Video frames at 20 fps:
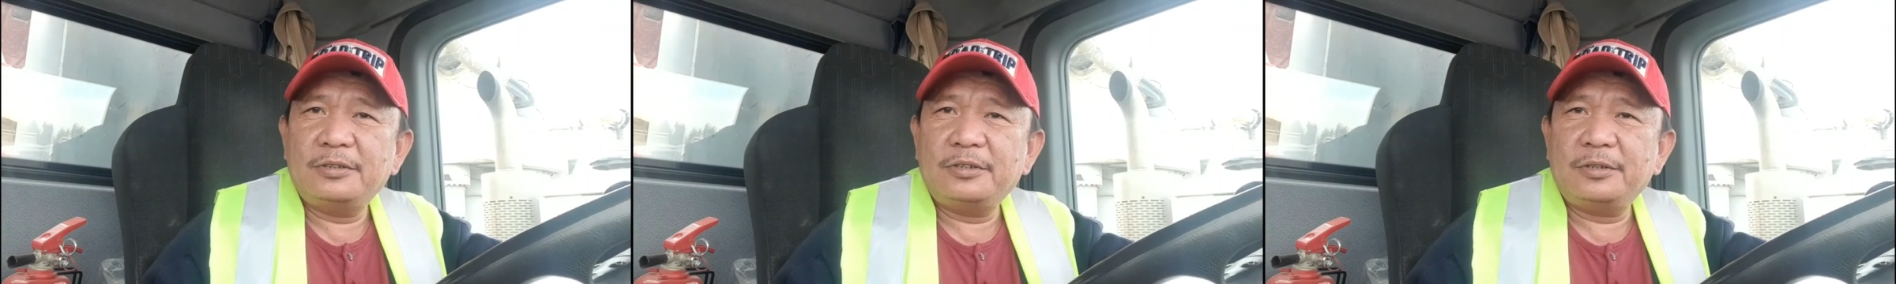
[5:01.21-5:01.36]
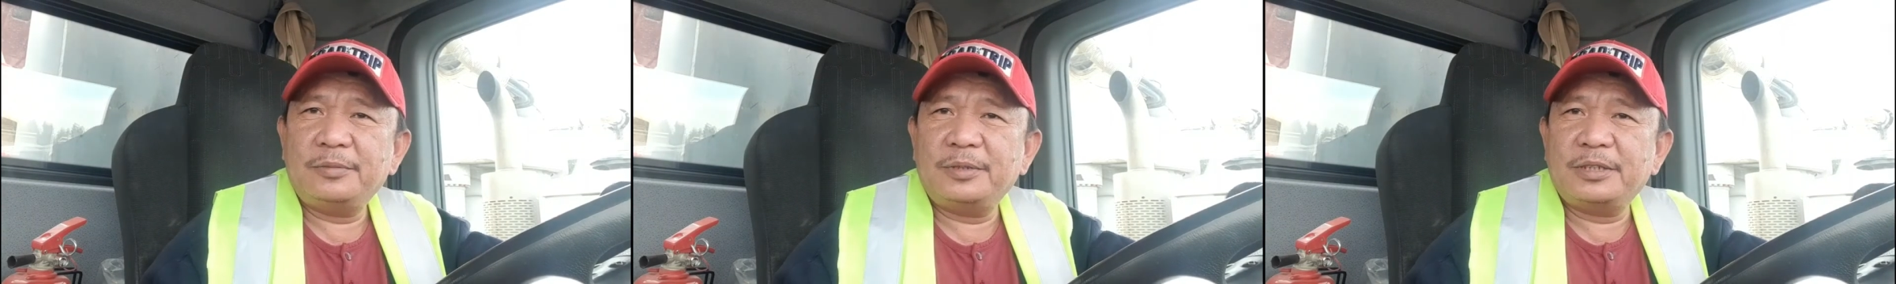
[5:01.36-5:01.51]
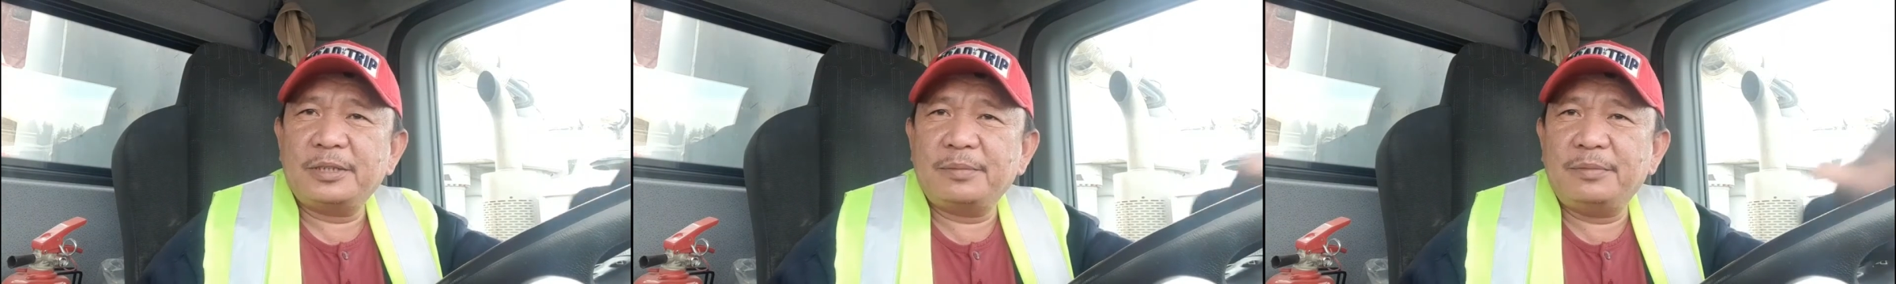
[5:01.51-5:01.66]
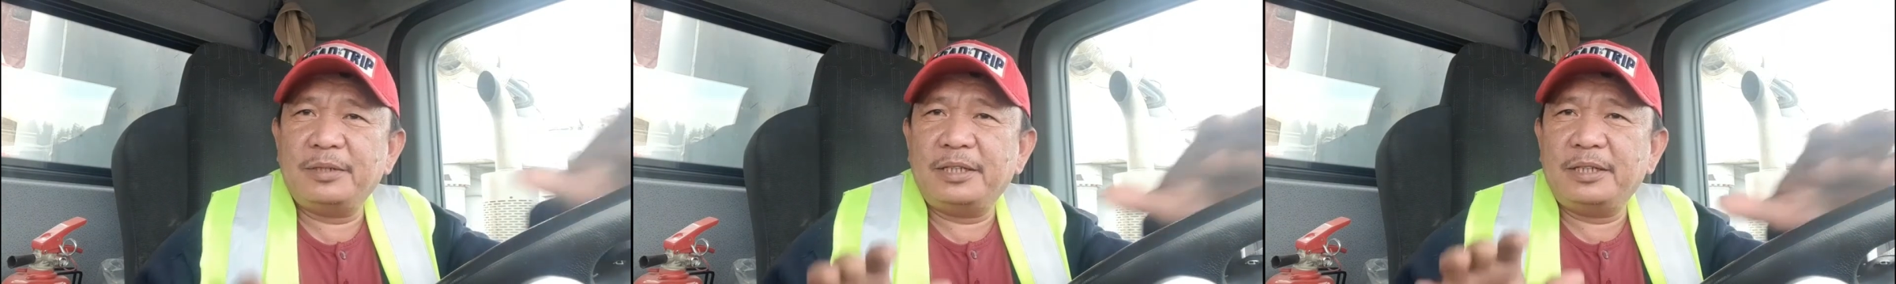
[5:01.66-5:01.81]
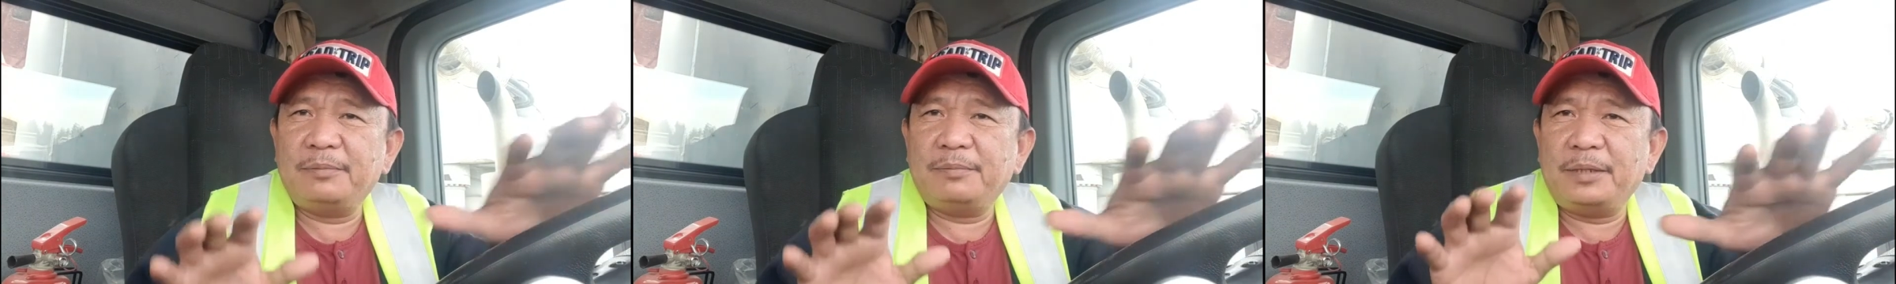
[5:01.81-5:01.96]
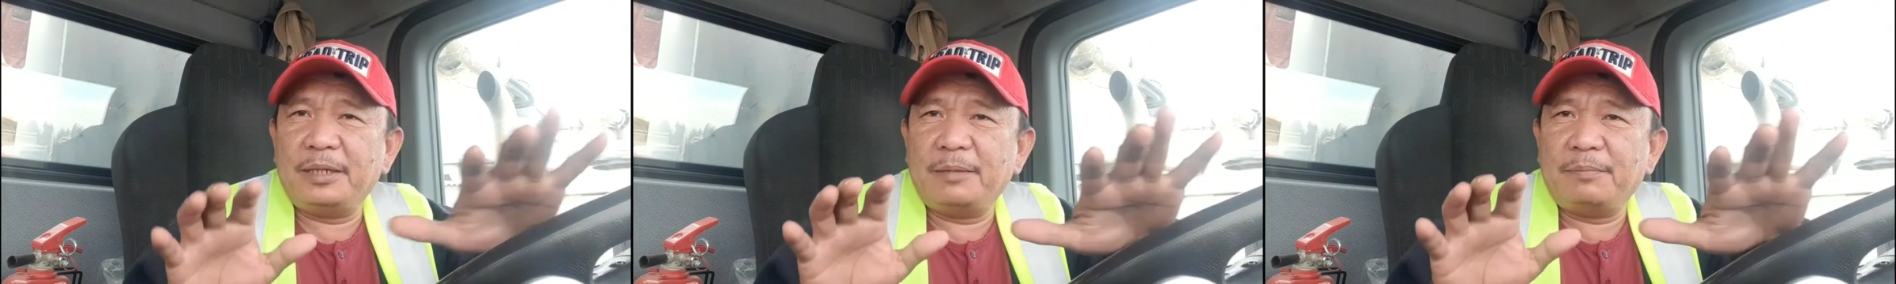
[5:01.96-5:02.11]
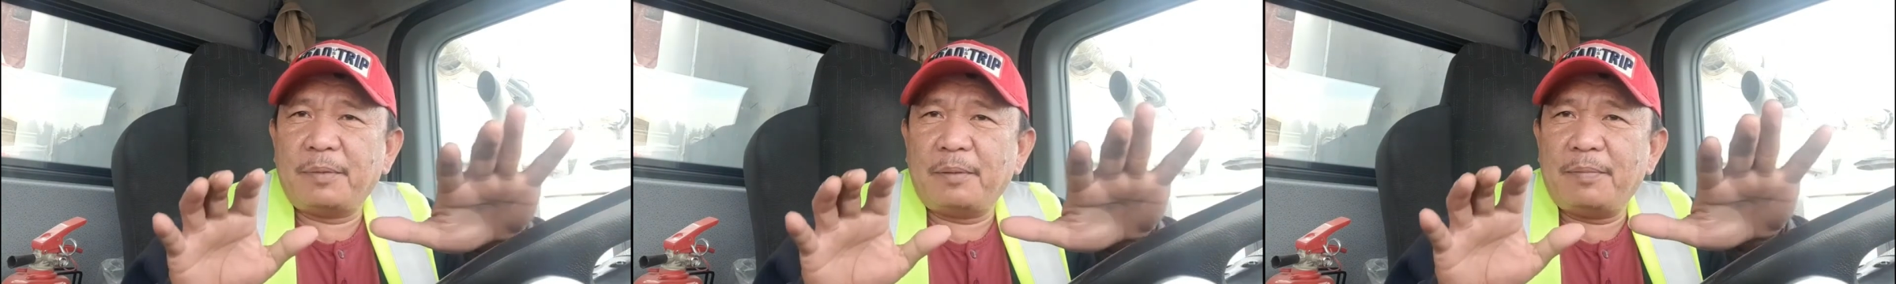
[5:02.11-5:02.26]
Ibig sabihin,
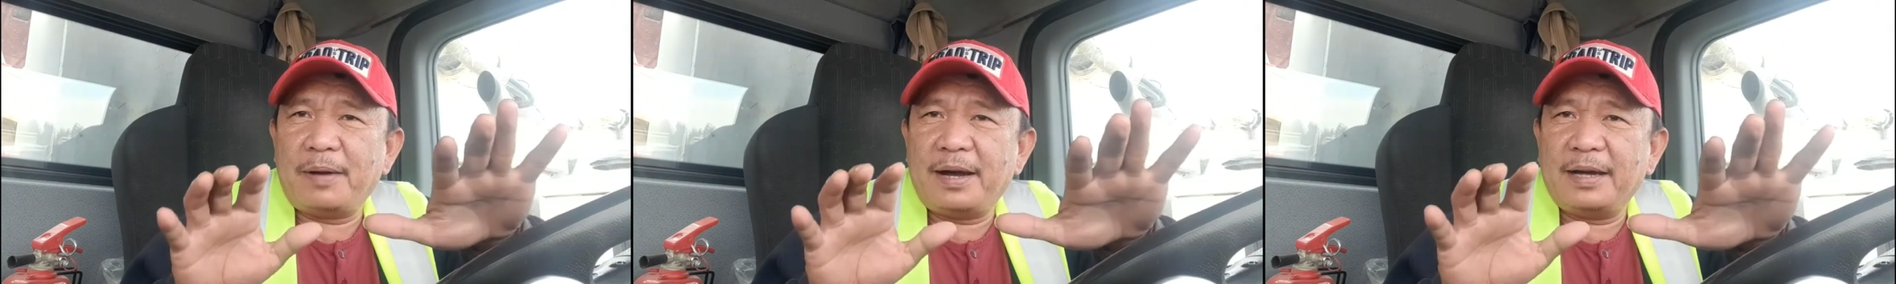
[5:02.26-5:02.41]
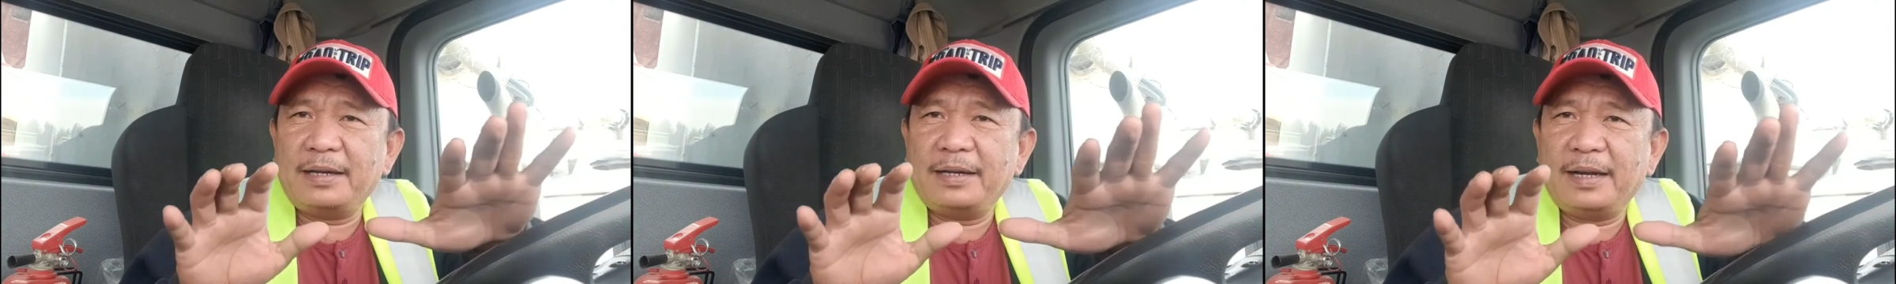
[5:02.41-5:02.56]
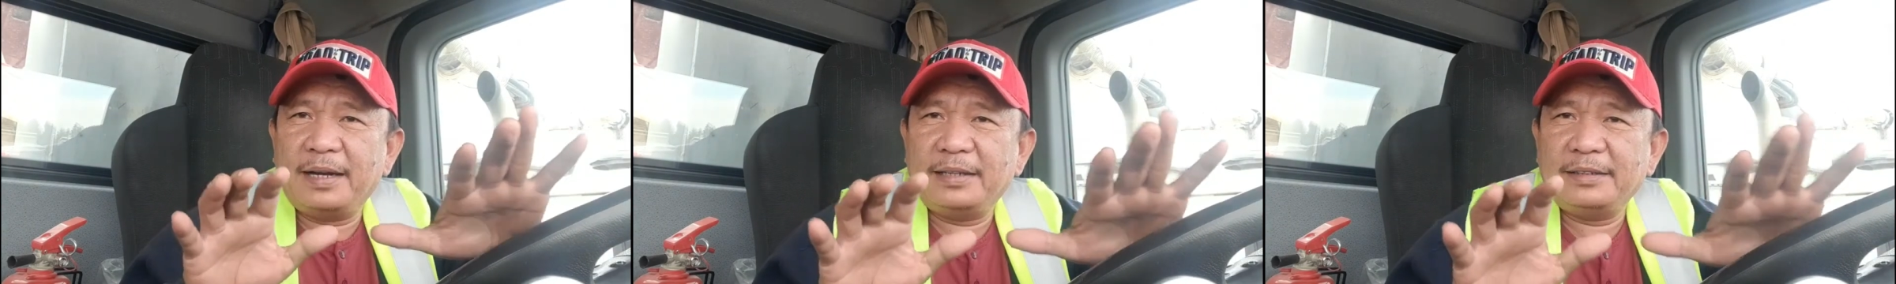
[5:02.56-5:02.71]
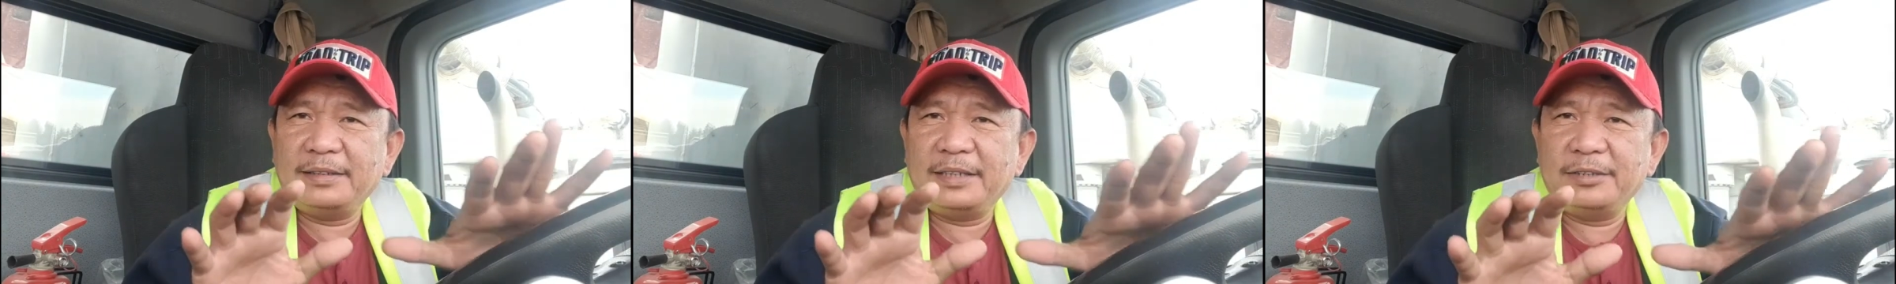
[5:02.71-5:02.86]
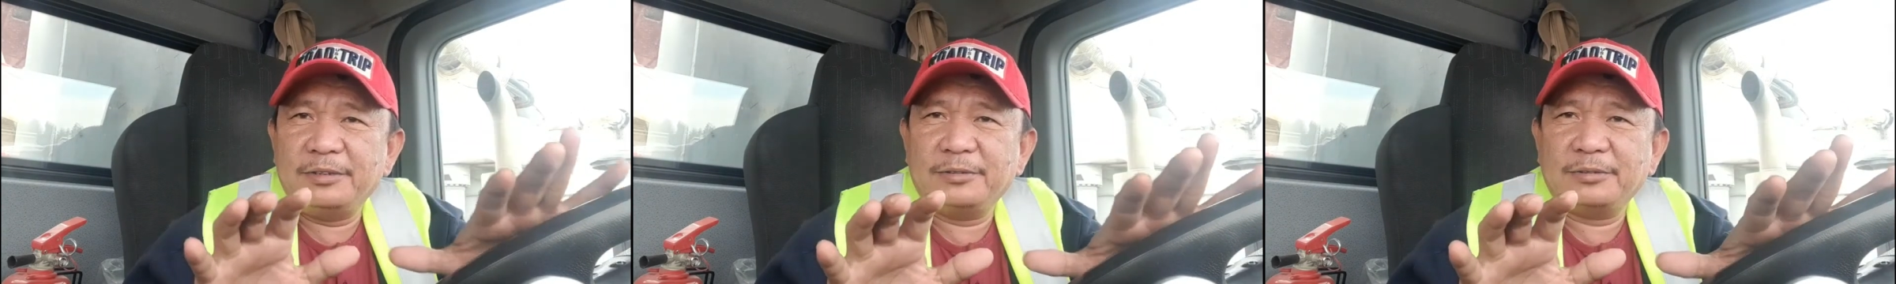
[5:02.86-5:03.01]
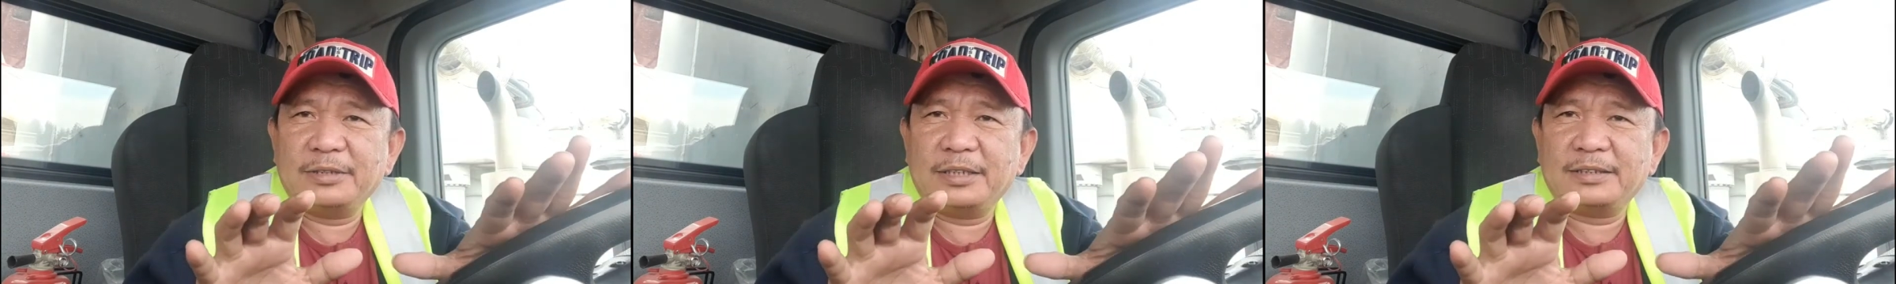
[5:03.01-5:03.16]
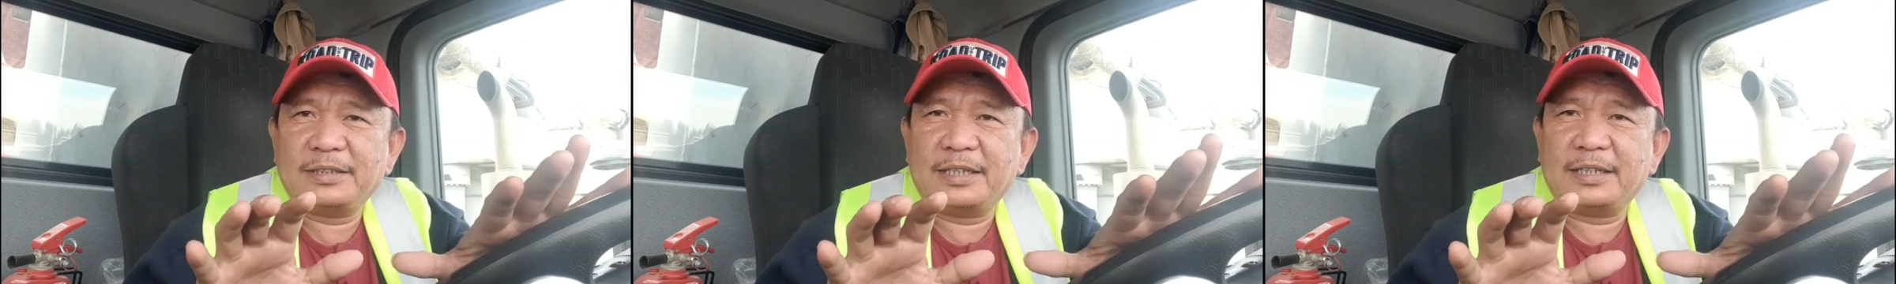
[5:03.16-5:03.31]
pinapabagal niya
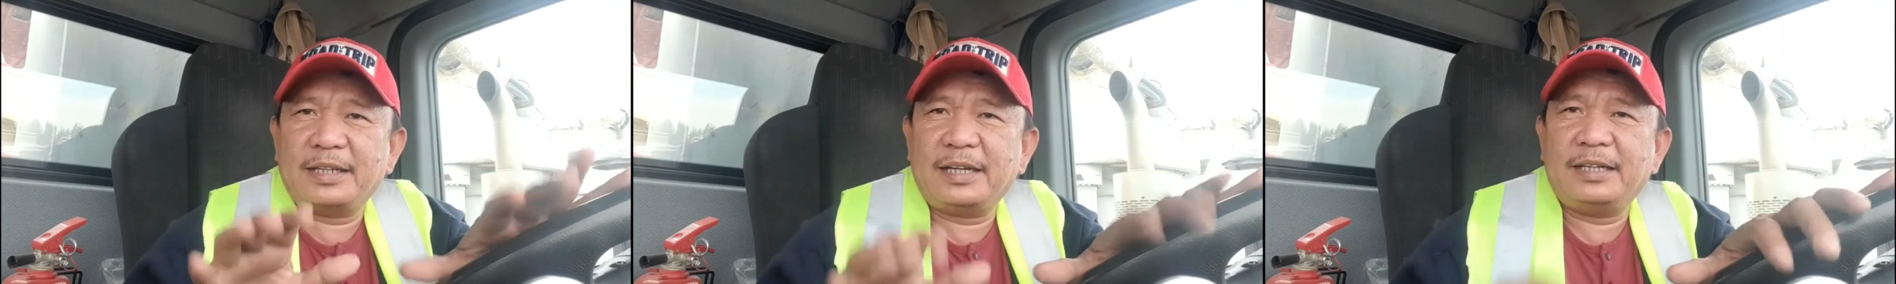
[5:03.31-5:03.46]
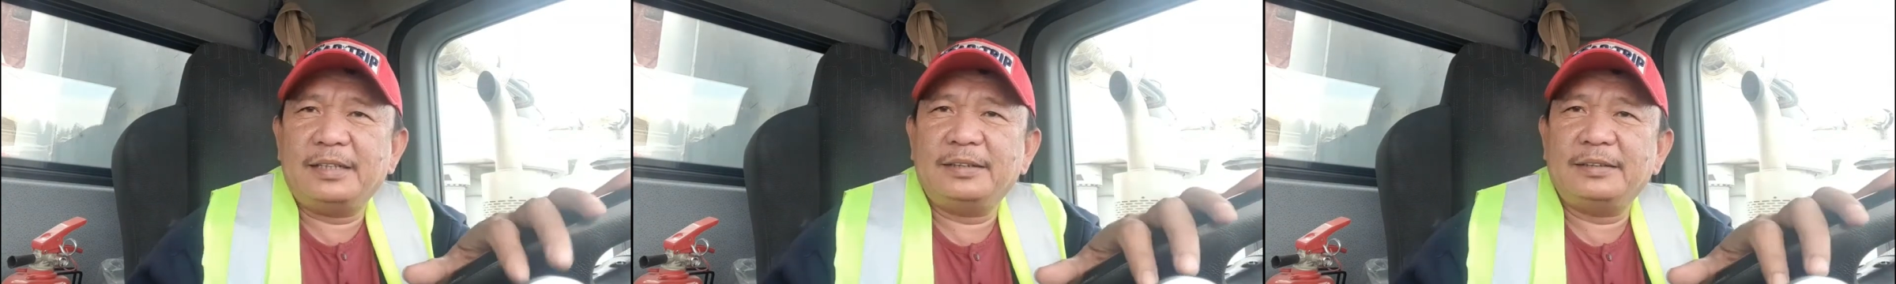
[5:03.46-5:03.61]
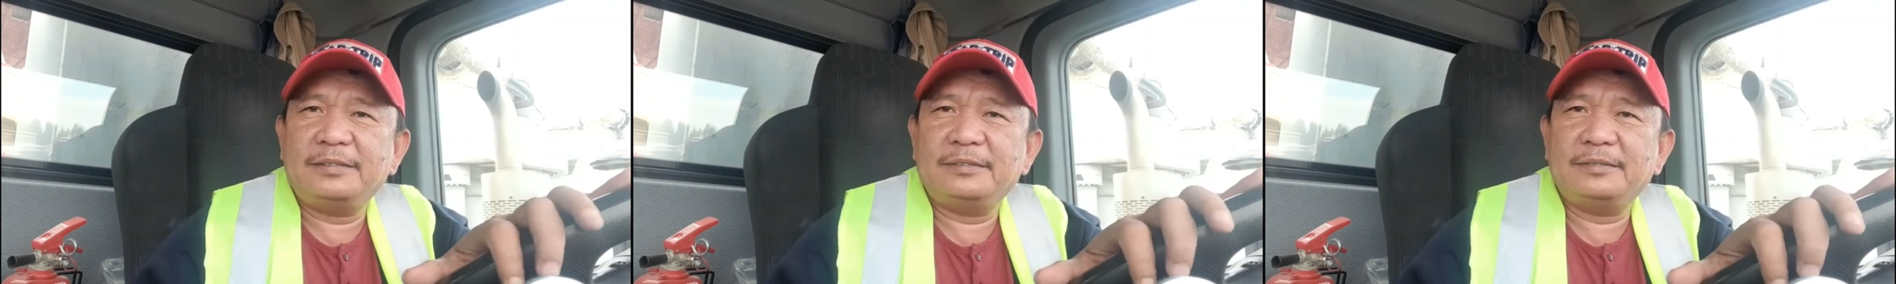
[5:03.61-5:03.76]
yung sasakyan